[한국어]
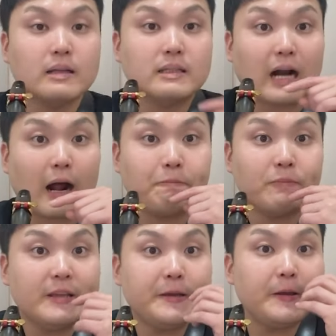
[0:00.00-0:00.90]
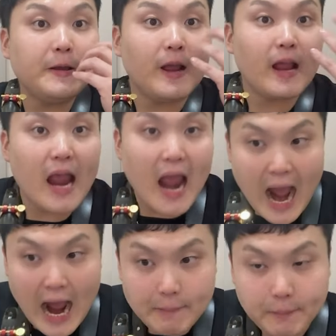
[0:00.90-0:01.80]
드랍 예
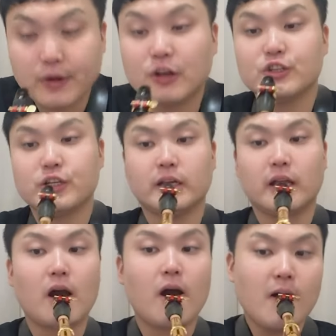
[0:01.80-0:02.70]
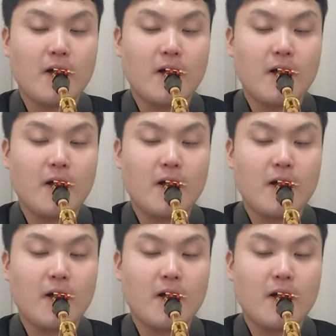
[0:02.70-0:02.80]
버려주셔야 돼요.